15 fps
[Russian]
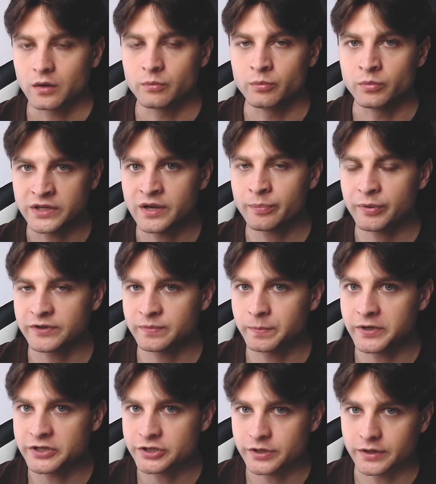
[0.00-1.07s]
Мне
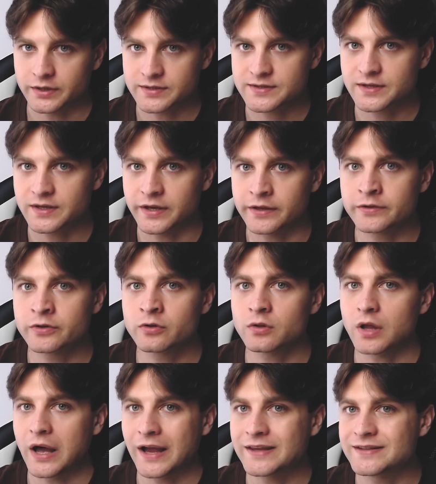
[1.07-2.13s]
подписчик
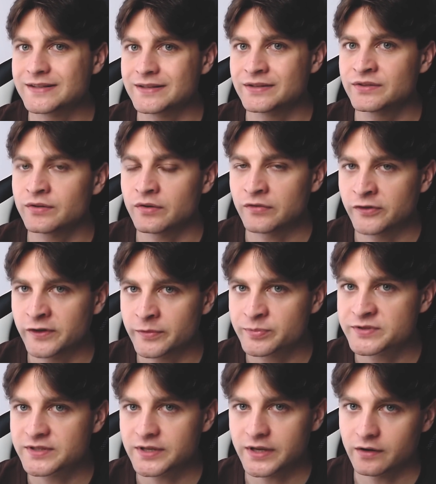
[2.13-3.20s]
скинул один
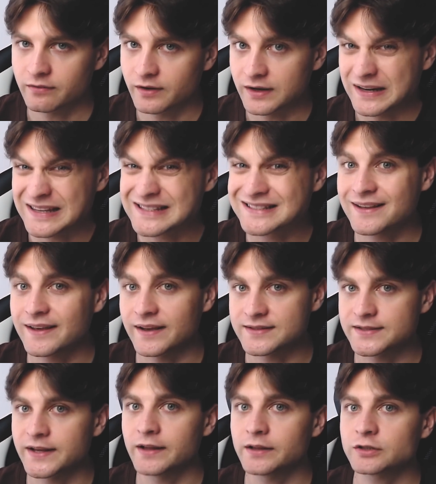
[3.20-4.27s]
VIP-сервер и
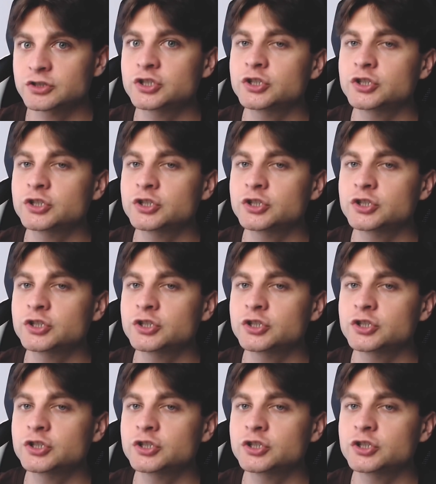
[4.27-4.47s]
сказал,